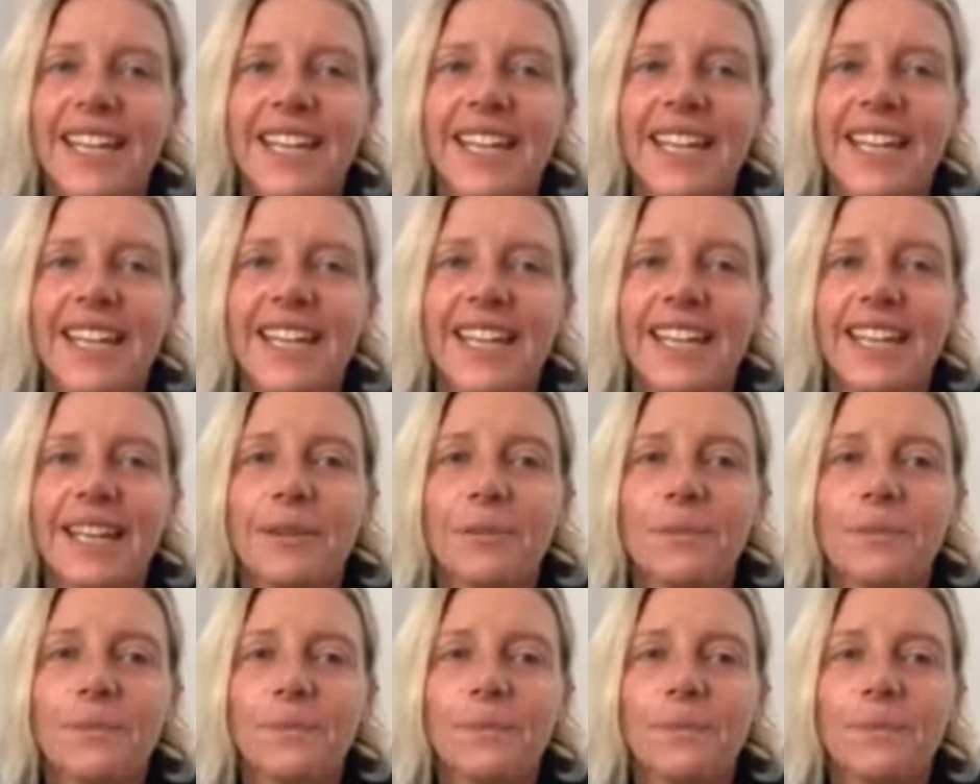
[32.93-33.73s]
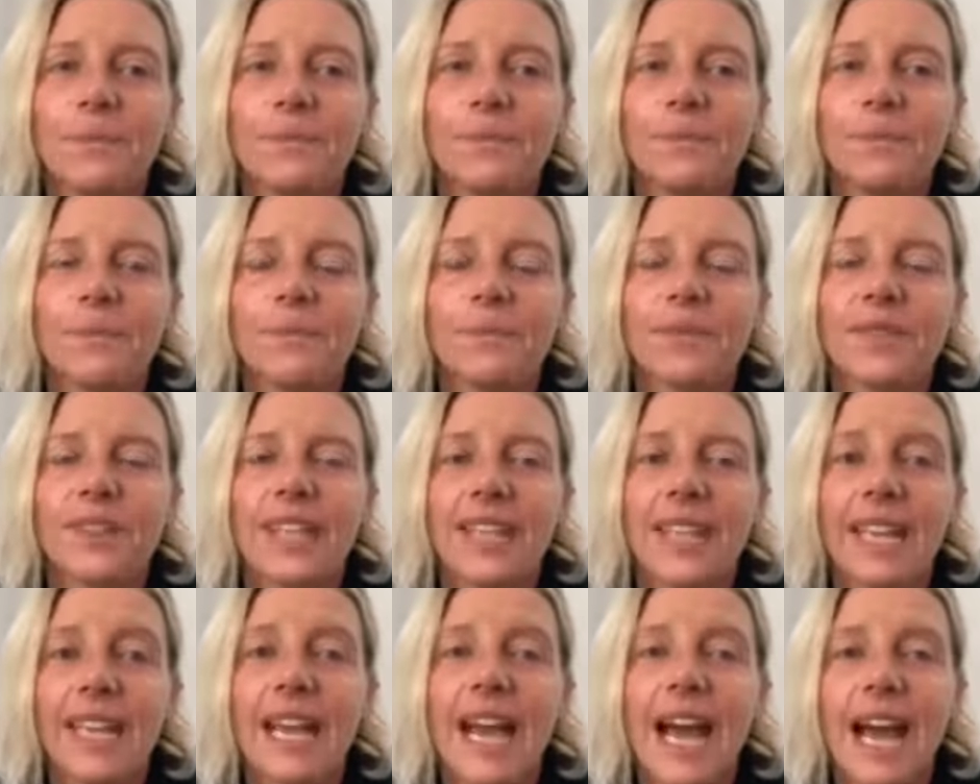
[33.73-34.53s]
e,
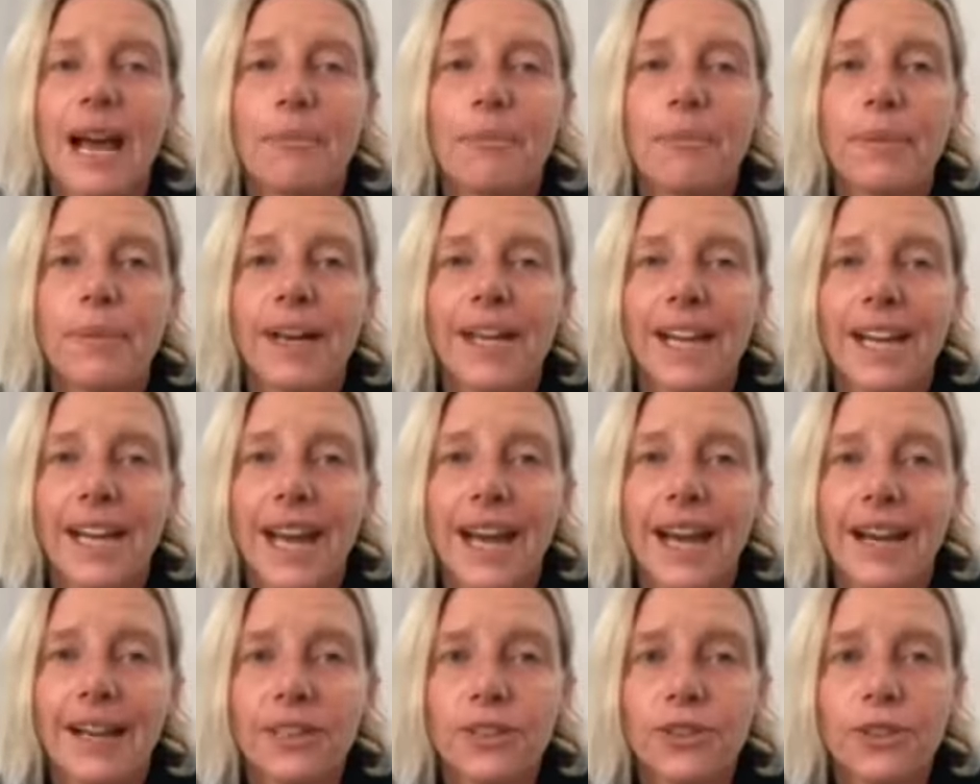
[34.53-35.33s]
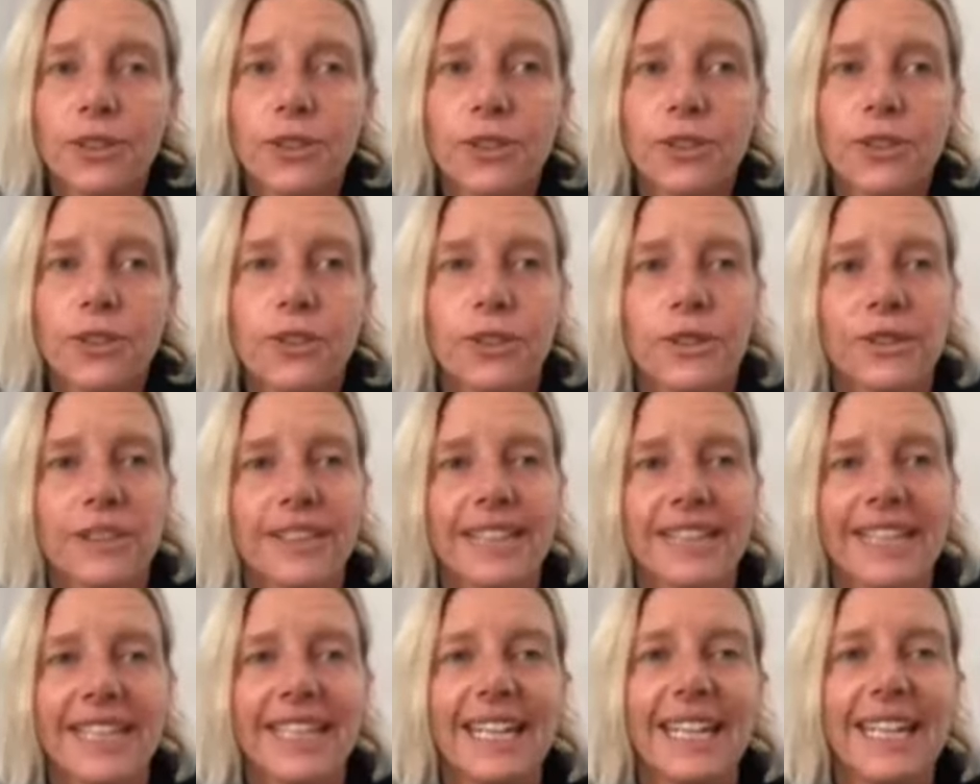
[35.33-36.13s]
ehm, che ha
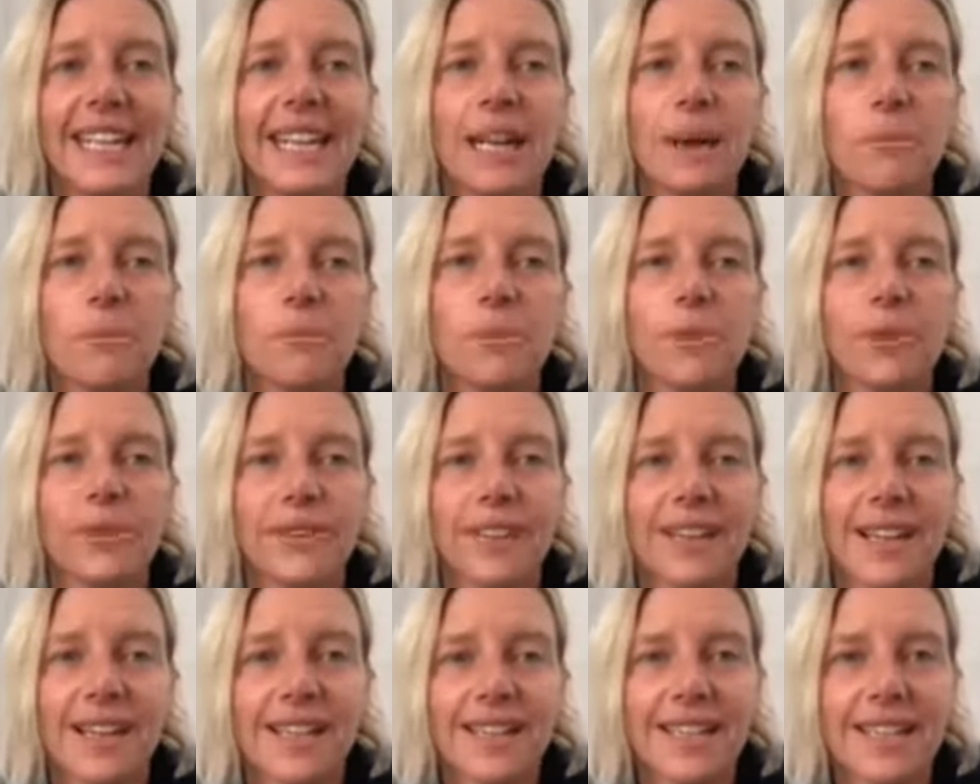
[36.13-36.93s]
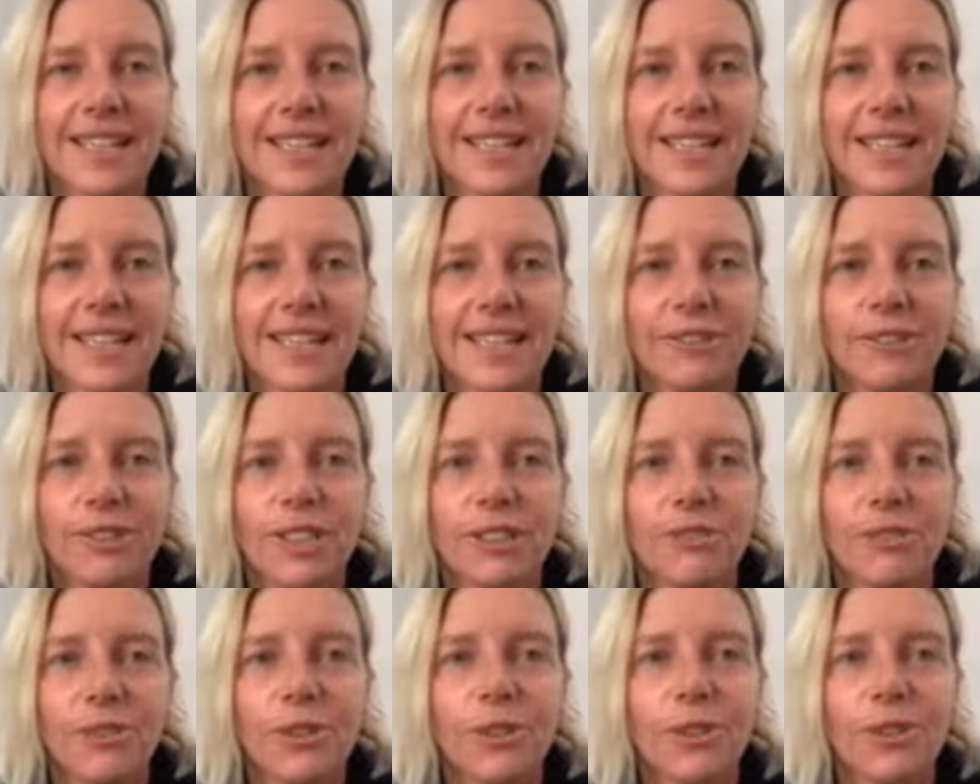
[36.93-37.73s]
parlato dell'abbondanza
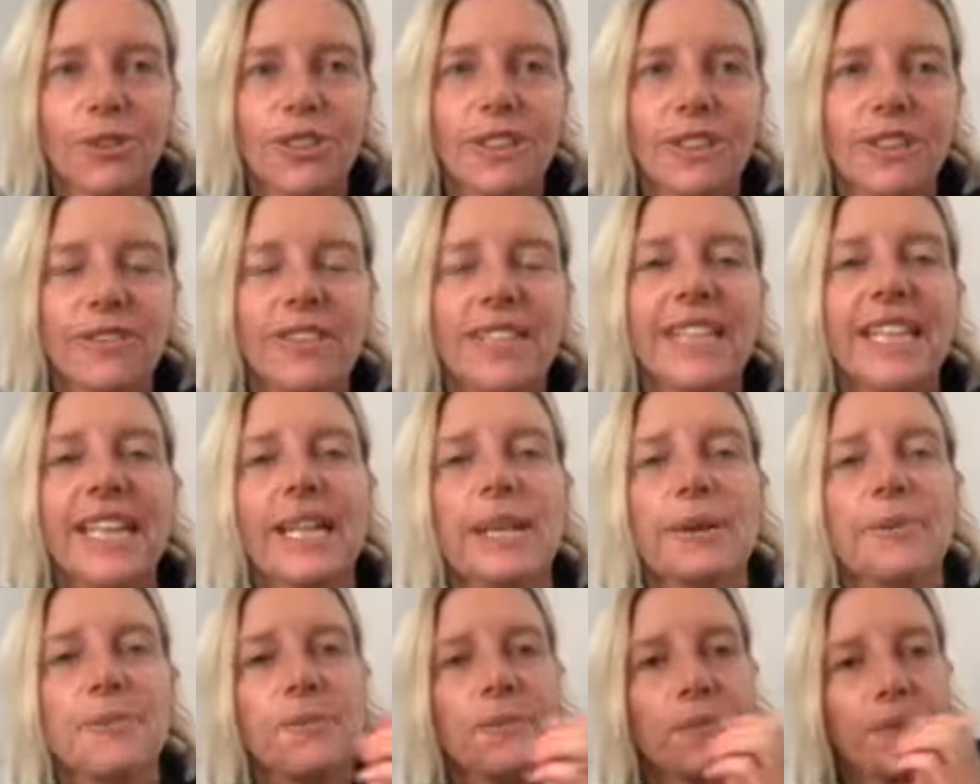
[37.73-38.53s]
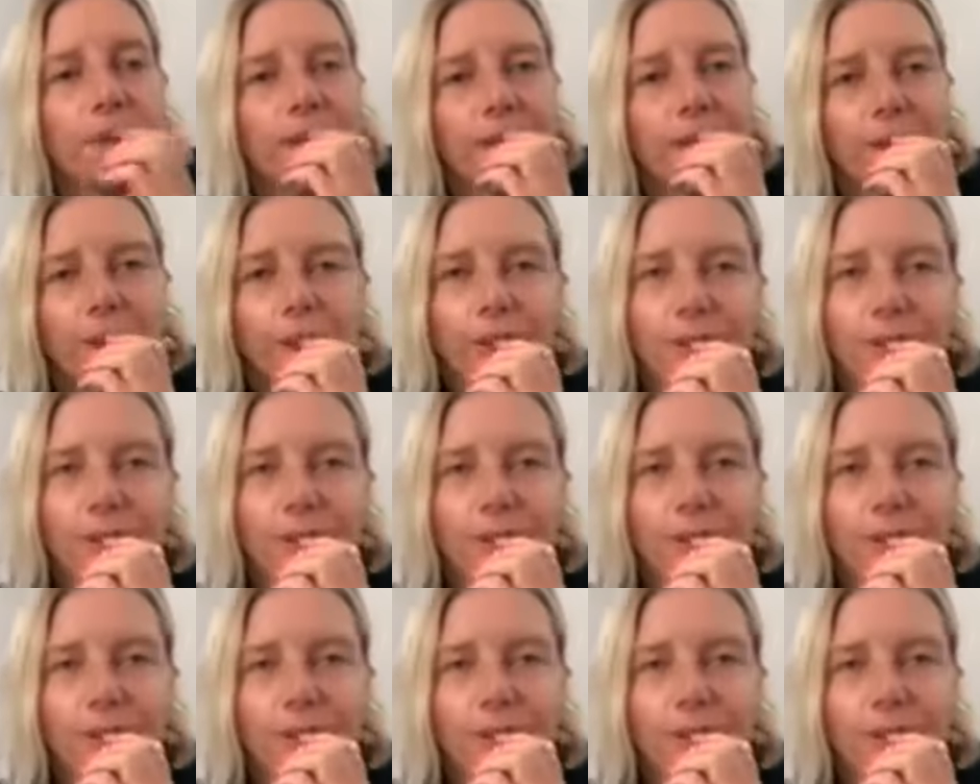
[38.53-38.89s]
e volevo condividere